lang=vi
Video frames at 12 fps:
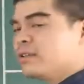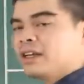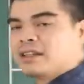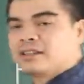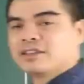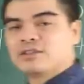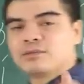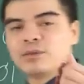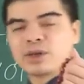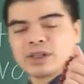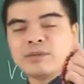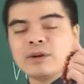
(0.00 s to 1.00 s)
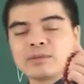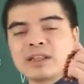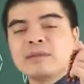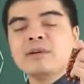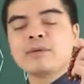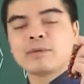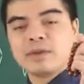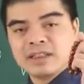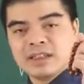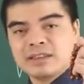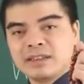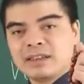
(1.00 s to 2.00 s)
cũng thể sử dụng một cái vòng tam hợp quý
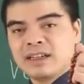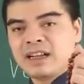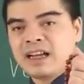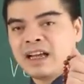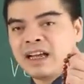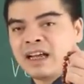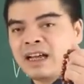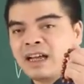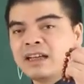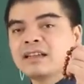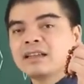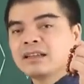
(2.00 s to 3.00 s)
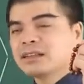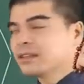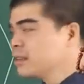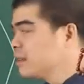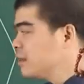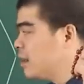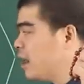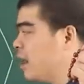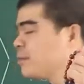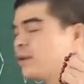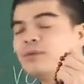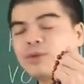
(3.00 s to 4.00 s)
nhân là
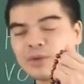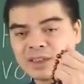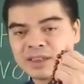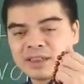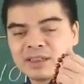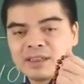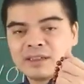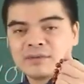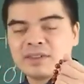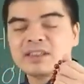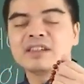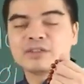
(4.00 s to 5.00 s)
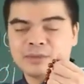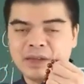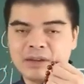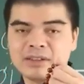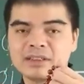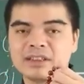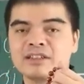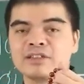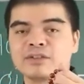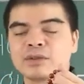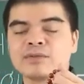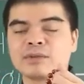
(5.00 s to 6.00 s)
hợi mão mùi với những người tuổi mão sẽ
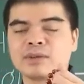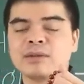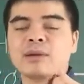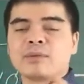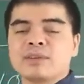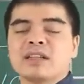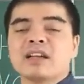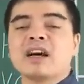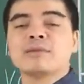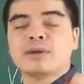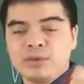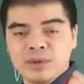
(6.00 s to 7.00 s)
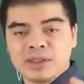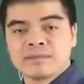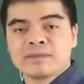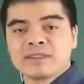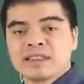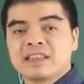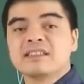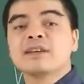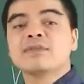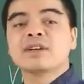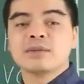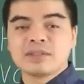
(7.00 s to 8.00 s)
sử dụng cái vòng tam hợp quý nhân là hợi mão mùi để
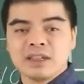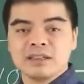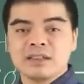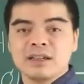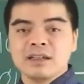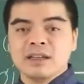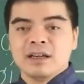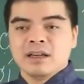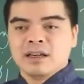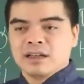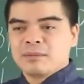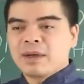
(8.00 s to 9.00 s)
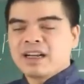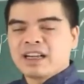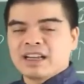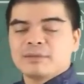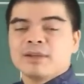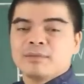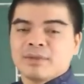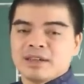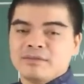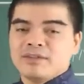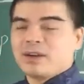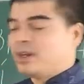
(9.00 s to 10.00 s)
trợ vận hộ thân mang lại cái may
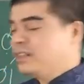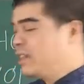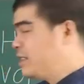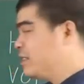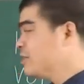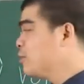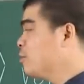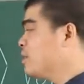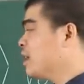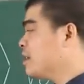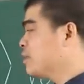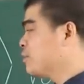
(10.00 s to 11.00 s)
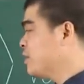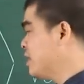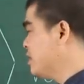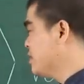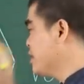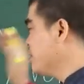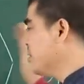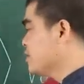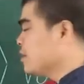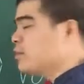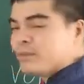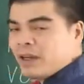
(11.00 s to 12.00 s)
mắn và hóa giải những xung khắc thị phi giữa,
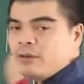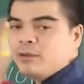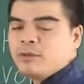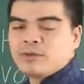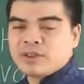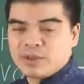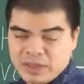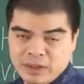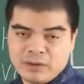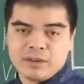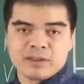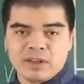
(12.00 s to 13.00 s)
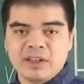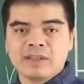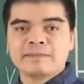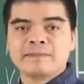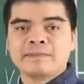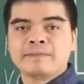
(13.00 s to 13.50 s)
giữa tuổi mão và tuổi dậu đó